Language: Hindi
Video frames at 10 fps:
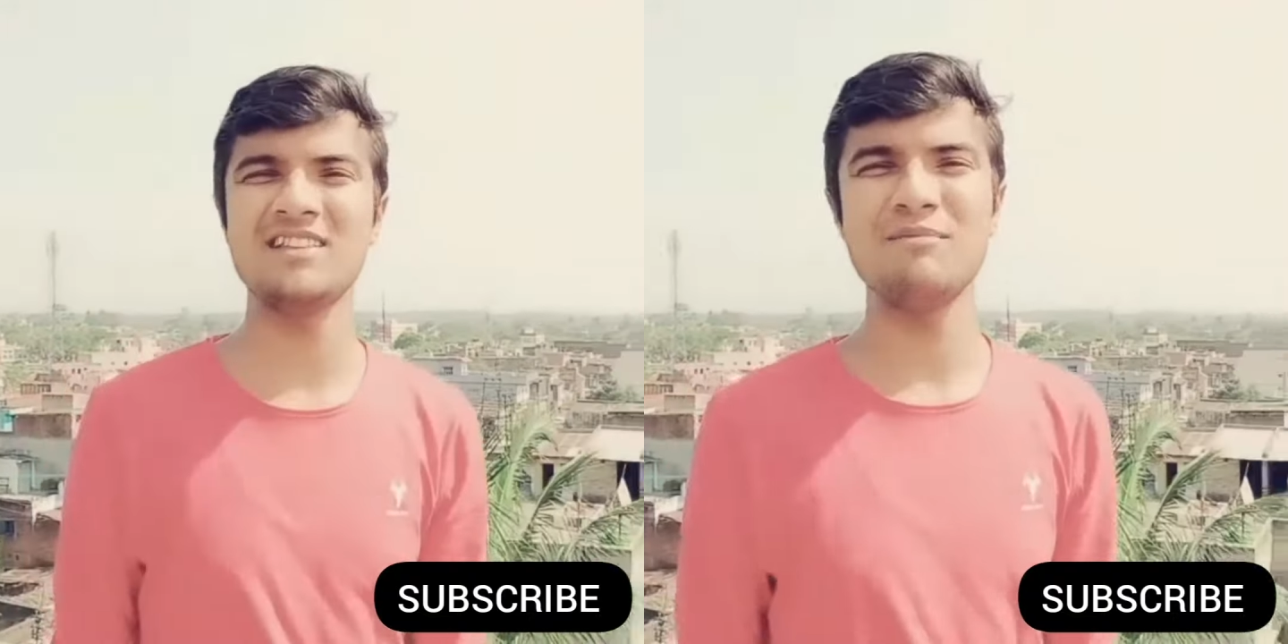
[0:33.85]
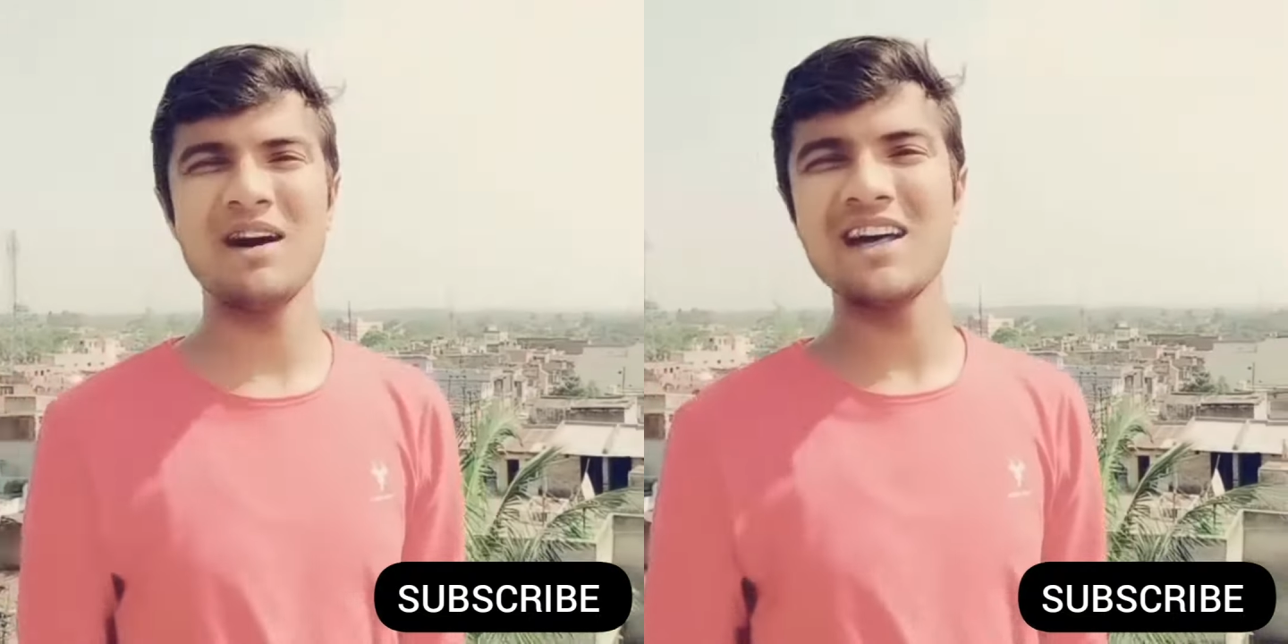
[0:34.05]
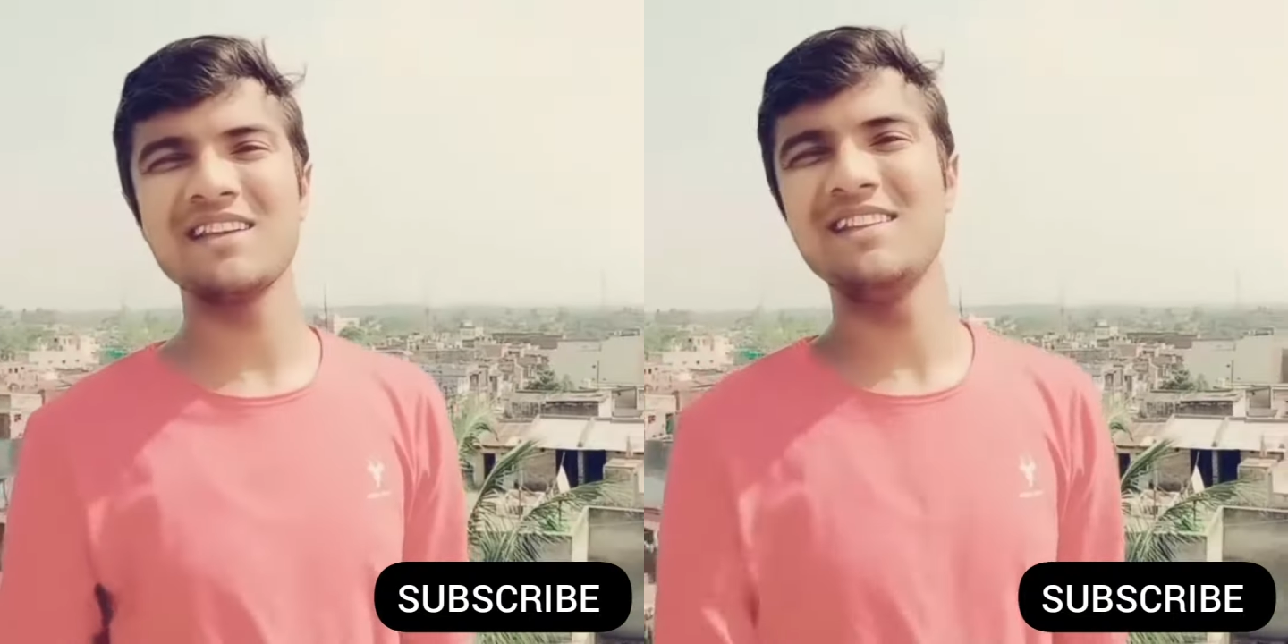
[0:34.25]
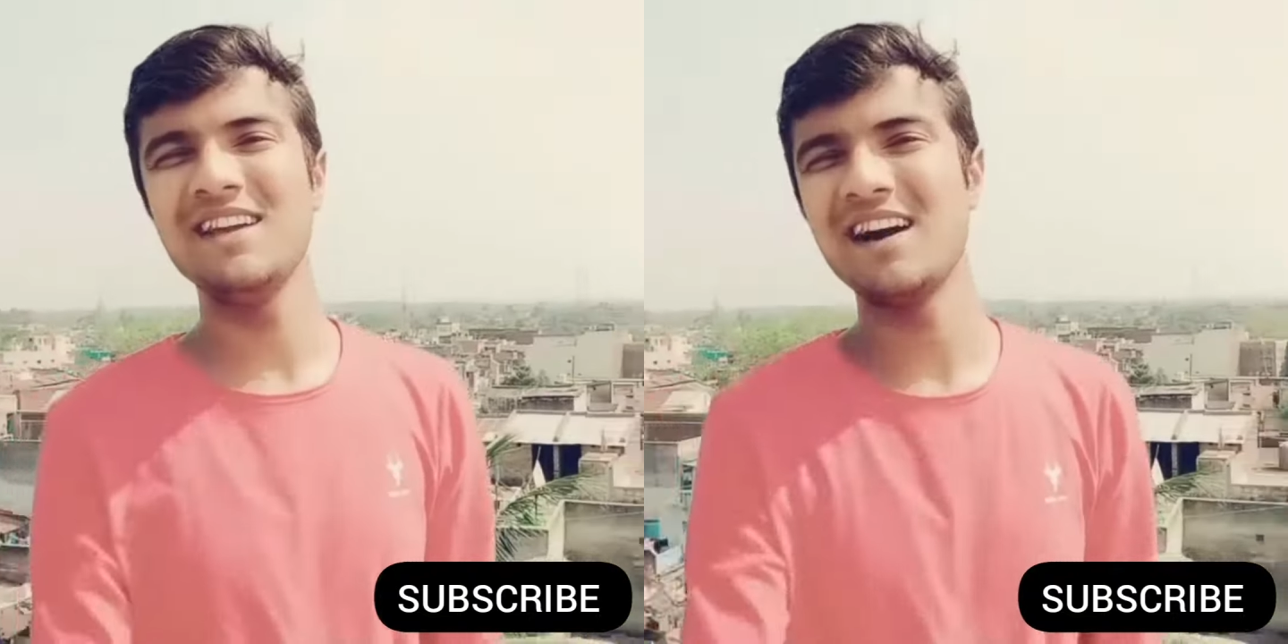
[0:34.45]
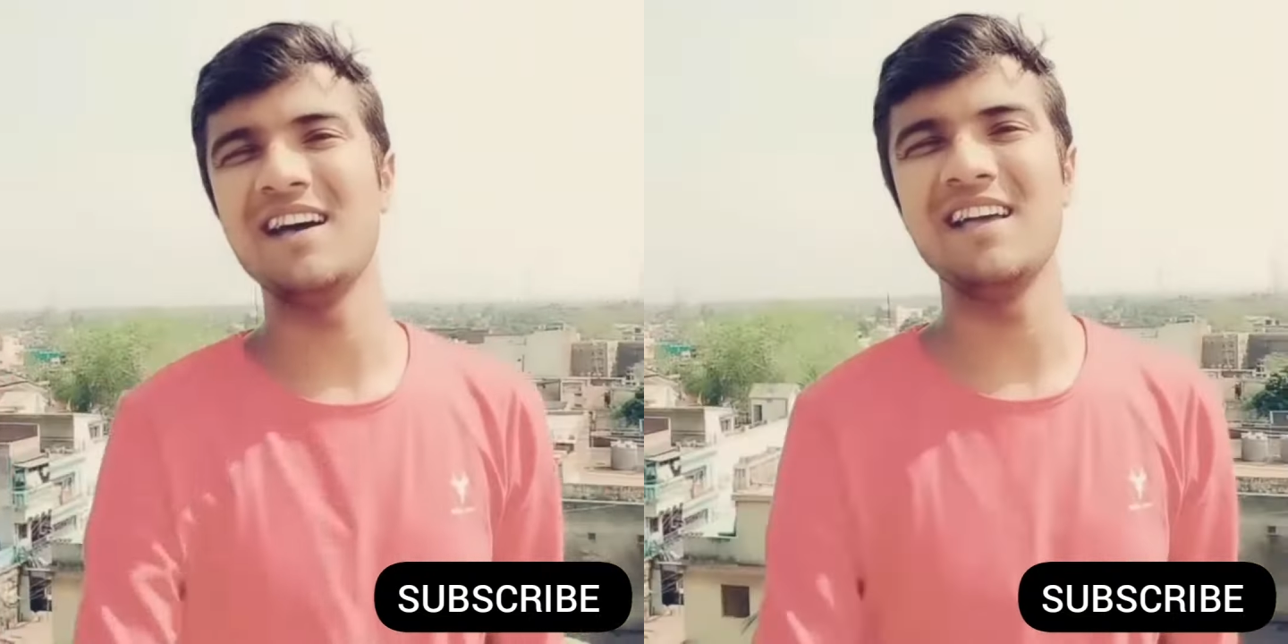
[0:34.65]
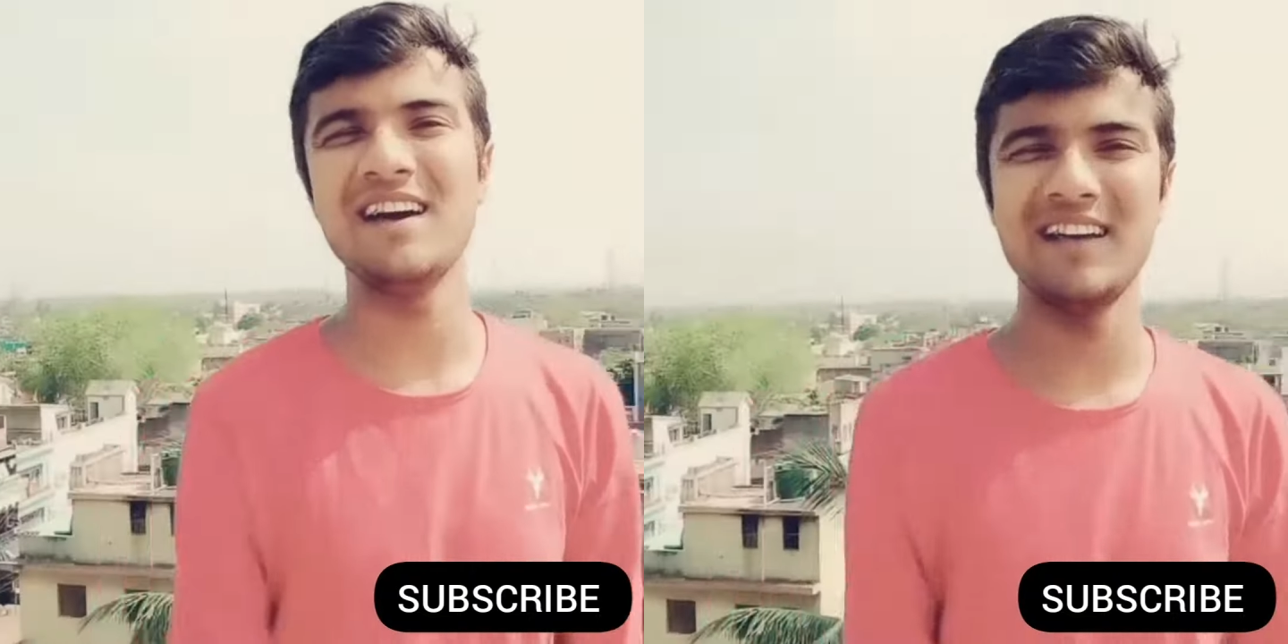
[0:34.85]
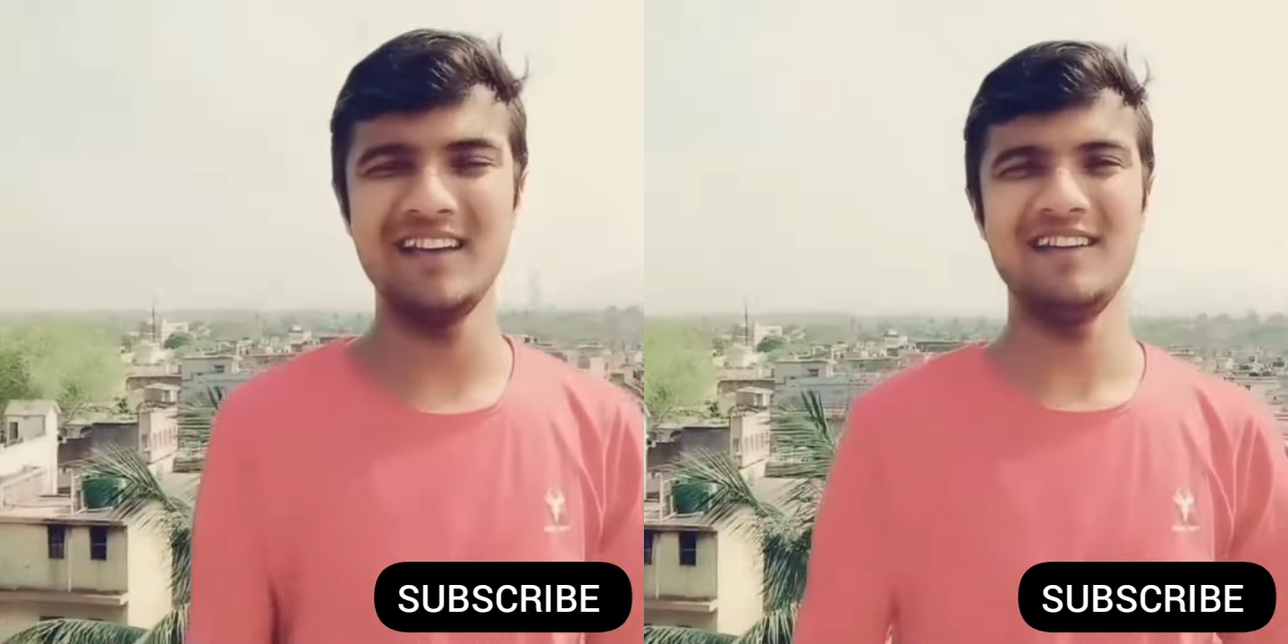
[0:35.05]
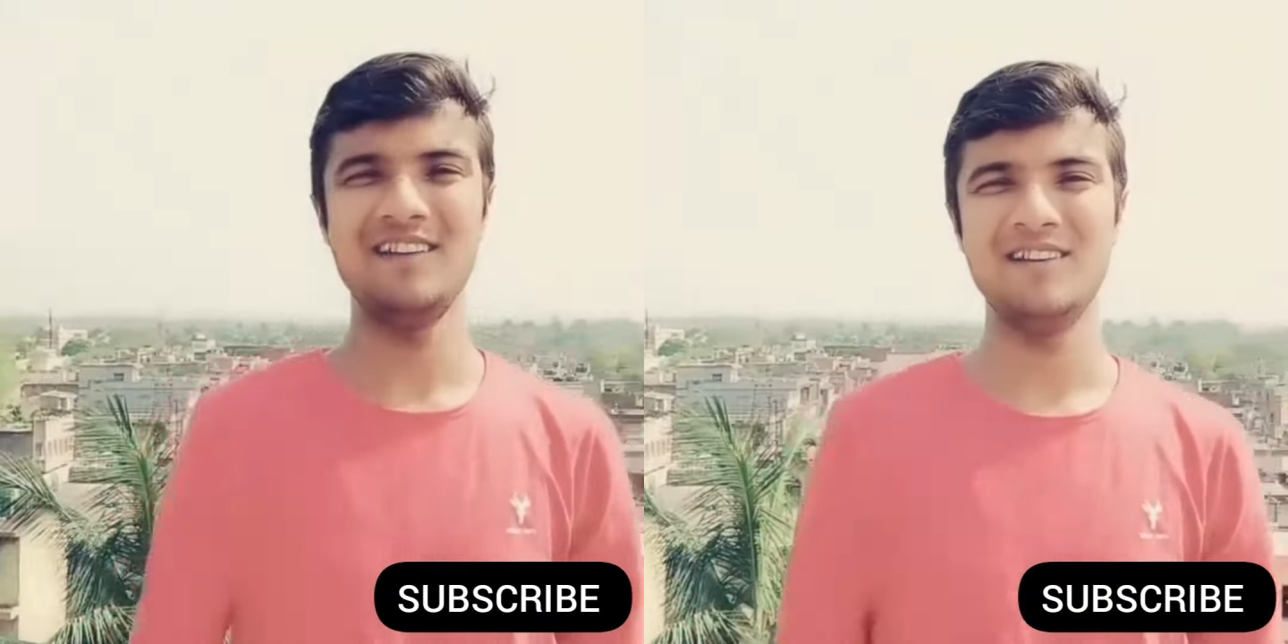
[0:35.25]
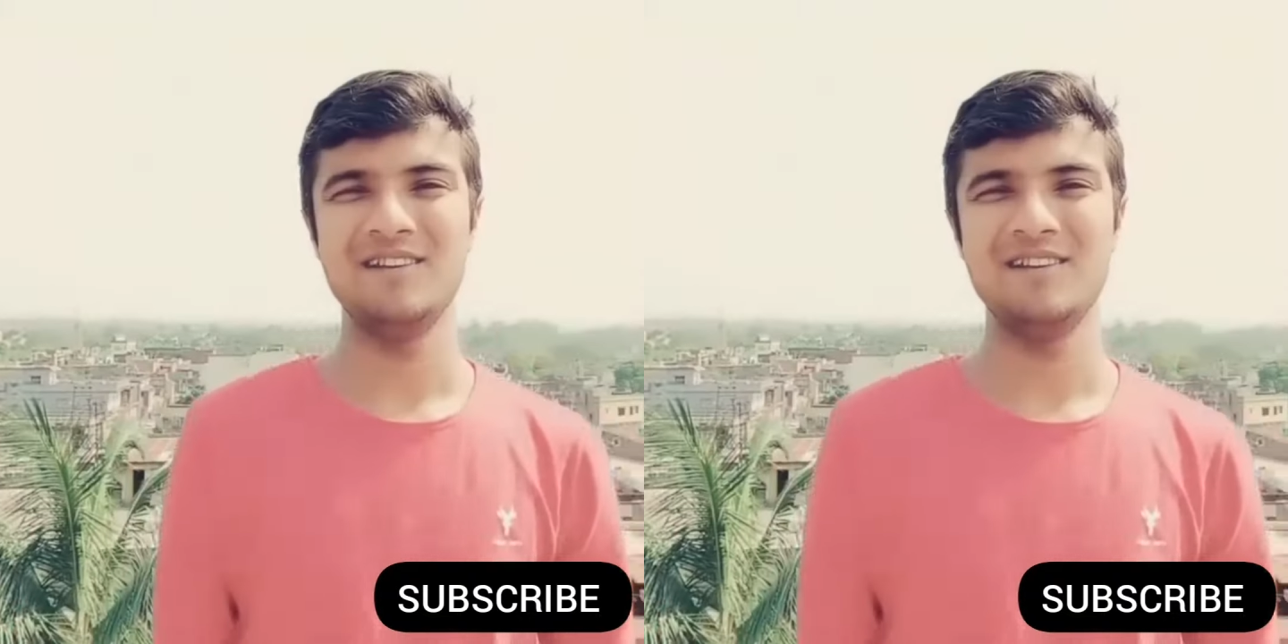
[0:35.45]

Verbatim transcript: सतमार्ग दिखाया है